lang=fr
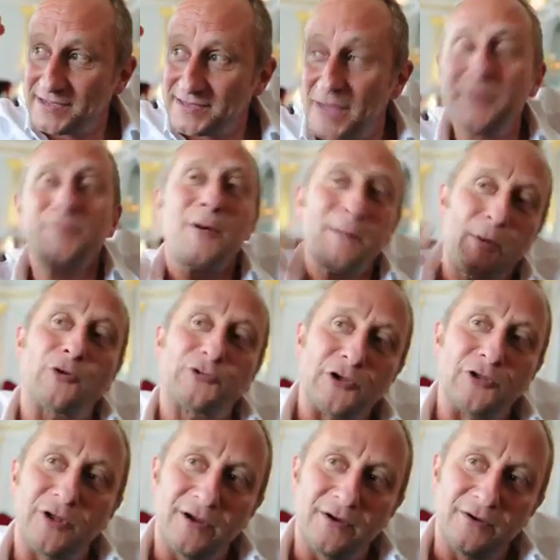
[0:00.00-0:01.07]
c'est un moment
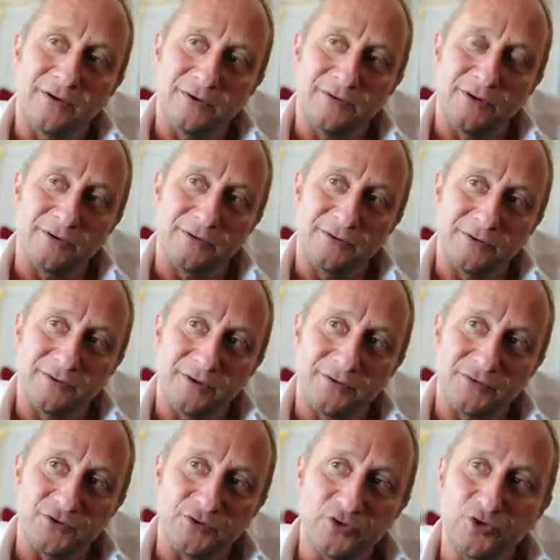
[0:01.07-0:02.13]
important
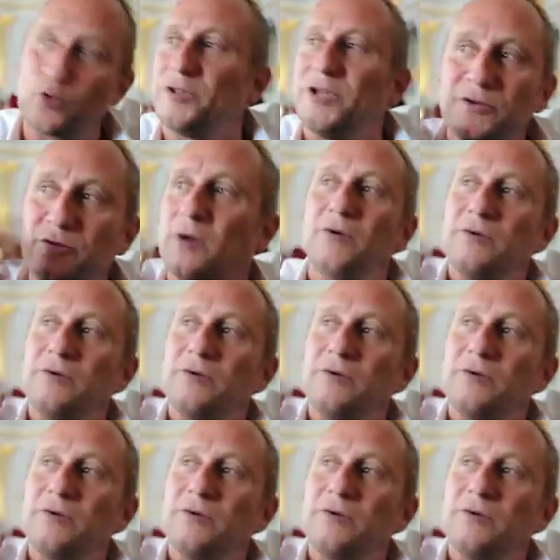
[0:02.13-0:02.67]
dans, une journée,